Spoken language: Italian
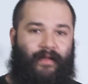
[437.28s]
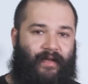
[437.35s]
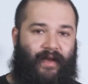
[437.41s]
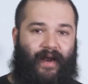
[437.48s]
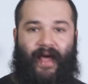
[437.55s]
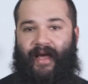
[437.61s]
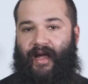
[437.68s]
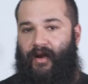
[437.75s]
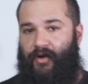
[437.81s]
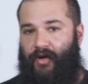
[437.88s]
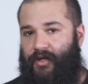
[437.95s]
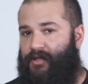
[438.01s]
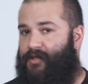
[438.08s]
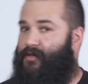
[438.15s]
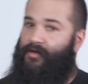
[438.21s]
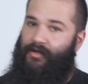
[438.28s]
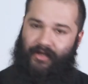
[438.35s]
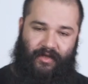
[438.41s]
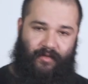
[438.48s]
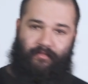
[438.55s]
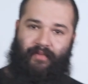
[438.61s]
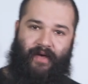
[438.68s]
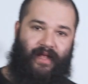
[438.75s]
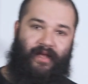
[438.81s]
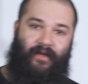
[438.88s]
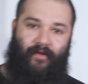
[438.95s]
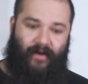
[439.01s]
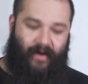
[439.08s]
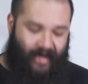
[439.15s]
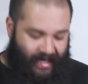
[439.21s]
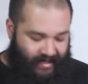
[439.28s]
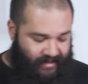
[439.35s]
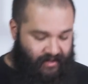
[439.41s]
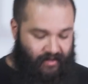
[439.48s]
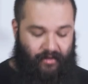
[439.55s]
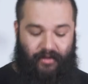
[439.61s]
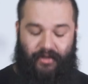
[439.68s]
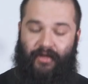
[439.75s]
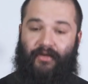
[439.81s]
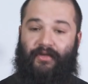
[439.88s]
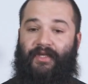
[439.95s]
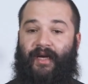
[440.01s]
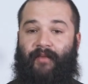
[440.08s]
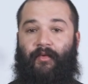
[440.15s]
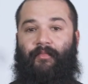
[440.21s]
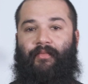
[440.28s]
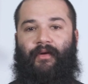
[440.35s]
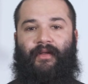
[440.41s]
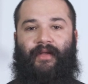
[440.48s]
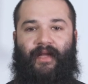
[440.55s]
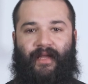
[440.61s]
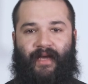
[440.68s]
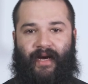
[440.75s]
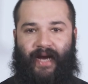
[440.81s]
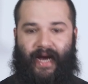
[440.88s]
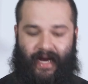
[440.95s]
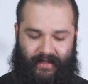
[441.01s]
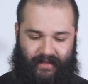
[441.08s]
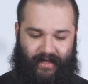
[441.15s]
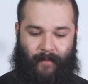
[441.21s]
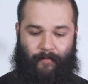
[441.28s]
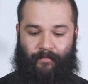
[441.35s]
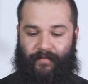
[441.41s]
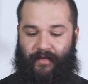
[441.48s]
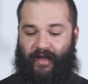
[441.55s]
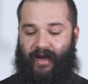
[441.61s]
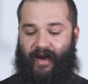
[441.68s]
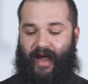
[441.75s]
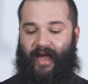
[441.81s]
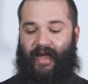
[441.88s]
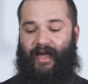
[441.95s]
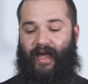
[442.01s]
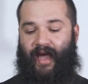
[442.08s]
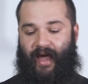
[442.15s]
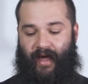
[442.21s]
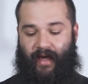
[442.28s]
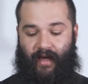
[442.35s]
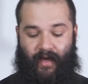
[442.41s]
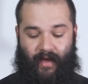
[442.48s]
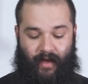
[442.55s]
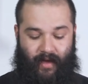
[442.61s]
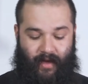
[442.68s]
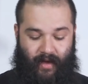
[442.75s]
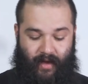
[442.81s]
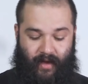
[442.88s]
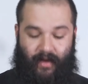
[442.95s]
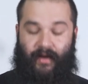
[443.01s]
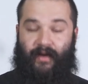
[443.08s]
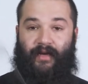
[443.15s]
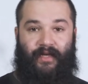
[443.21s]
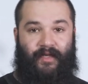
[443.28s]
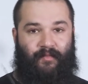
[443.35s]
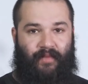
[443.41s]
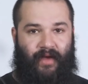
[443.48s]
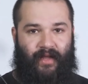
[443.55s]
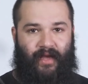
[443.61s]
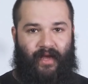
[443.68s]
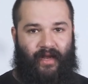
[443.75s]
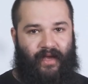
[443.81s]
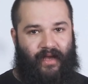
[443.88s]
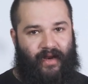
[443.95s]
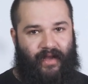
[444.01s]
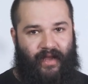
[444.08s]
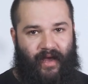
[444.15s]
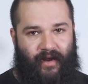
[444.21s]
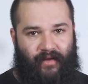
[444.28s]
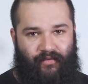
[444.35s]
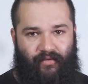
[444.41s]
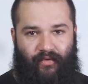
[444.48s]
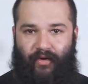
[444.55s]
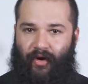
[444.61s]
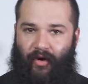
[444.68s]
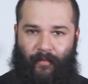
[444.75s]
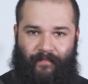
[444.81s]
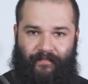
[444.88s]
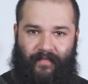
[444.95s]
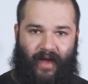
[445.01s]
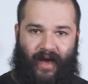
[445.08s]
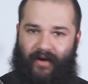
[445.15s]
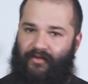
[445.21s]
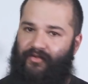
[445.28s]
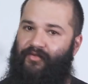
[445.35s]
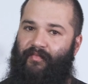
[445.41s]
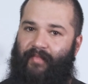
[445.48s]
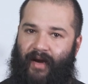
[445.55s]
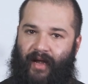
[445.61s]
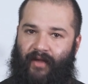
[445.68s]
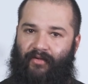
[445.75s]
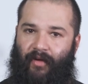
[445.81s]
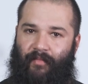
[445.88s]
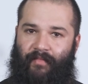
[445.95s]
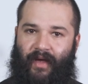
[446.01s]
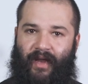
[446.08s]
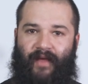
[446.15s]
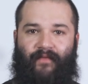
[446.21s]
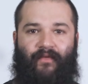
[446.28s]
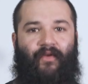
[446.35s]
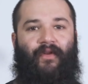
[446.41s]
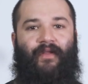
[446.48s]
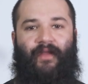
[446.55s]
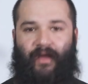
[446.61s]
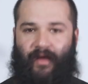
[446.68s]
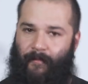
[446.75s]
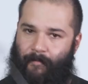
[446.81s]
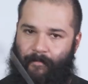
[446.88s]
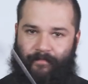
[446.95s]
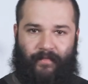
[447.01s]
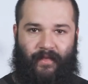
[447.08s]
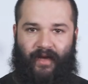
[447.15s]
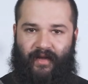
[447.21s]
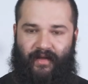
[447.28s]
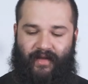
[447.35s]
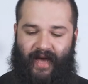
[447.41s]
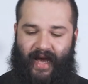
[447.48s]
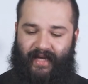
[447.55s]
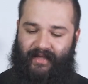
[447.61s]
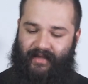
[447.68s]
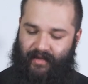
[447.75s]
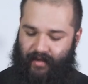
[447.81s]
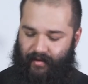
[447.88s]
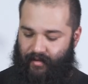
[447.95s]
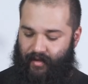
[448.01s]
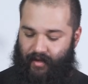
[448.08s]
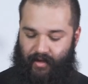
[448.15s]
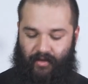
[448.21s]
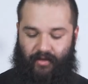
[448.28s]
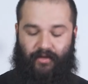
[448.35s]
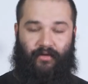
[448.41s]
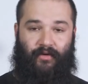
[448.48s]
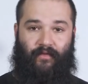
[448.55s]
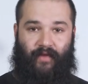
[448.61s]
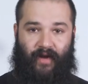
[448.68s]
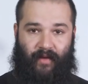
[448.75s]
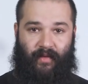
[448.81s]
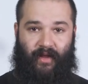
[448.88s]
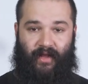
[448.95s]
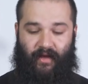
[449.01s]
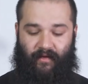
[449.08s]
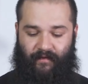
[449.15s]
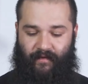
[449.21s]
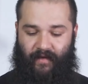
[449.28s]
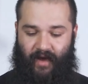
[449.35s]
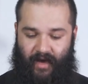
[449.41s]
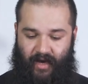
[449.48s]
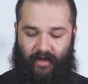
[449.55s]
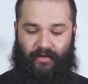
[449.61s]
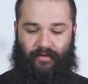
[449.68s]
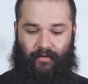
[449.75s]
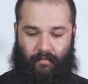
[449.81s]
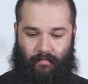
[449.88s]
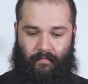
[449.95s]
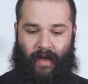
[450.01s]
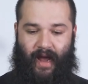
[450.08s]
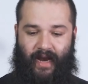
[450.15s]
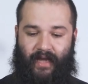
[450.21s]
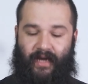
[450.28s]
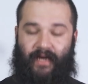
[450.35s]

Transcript: Direi che il nostro spiedino classico ce lo siamo portati a casa. Direi che gli spiedini grigliare duro hanno superato a pieni voti il test sono veramente fighi, sono belli